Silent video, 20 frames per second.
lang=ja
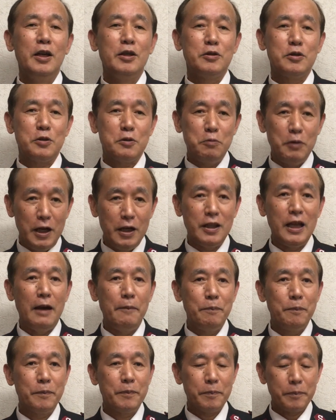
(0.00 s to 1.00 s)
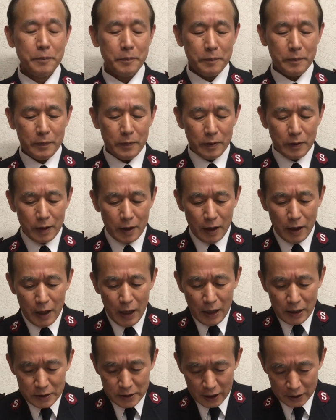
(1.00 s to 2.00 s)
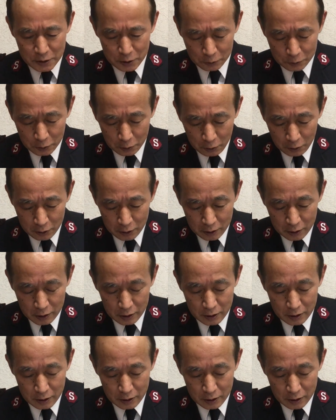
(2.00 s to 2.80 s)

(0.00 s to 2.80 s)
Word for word: 救われた先ほど